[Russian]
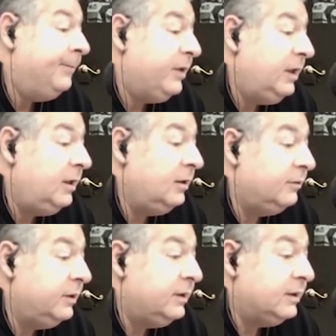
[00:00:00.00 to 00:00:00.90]
и
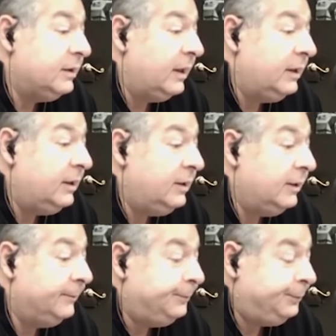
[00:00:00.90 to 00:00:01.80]
вы
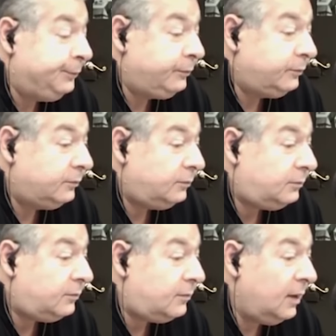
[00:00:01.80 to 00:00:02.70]
станете
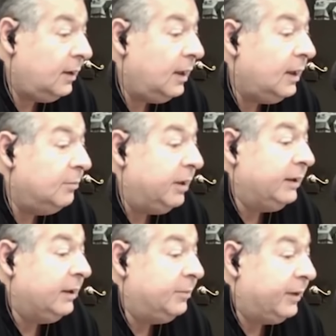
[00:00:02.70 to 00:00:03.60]

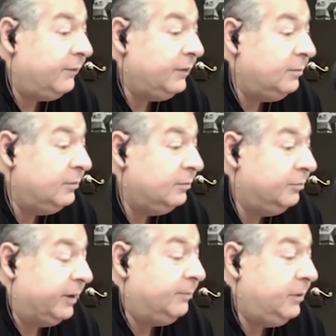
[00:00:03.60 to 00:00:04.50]
полноправным
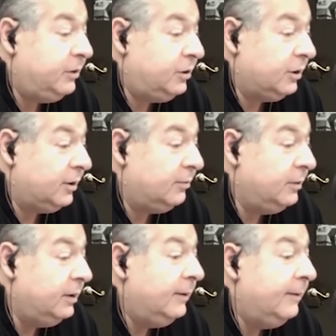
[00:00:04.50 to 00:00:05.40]
подписчиком
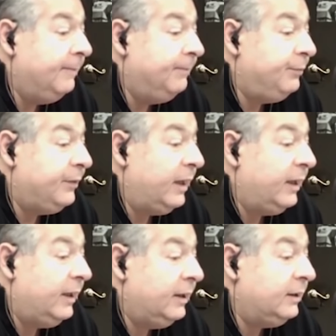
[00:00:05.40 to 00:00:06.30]
на
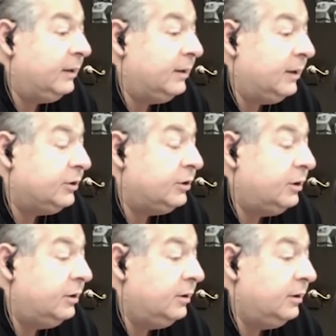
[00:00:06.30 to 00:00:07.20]
этот наш
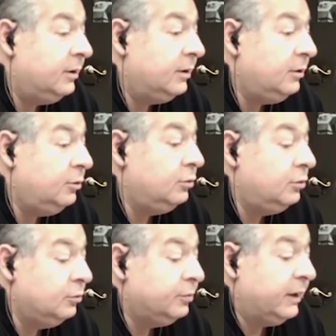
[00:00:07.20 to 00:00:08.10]
а,
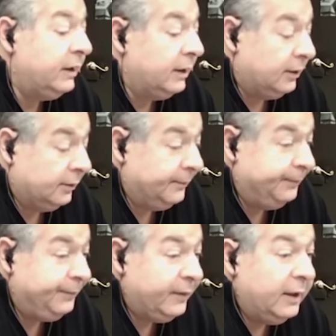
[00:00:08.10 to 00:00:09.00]
YouTube канал.
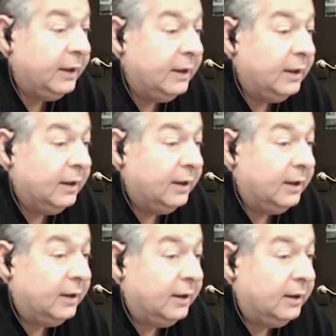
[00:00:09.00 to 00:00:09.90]

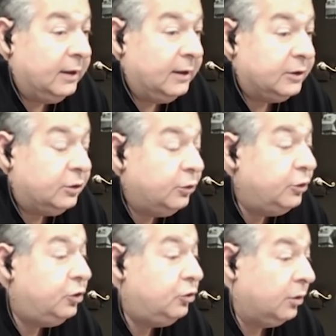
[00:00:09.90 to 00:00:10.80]
А, что
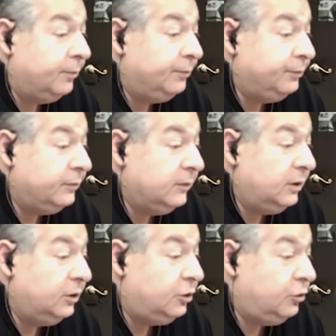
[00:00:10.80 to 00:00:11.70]
еще?
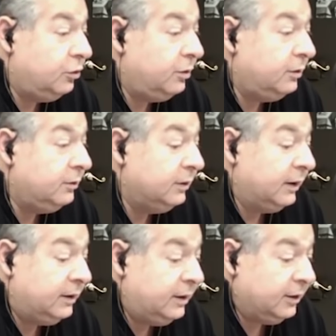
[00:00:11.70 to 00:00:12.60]
Еще
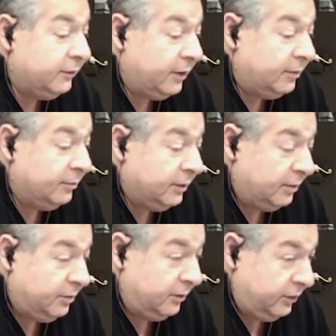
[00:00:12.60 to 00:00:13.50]
хотел вам
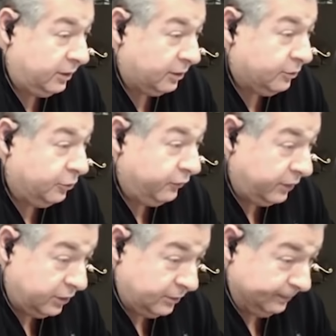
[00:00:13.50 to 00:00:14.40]
объявить такую вещь.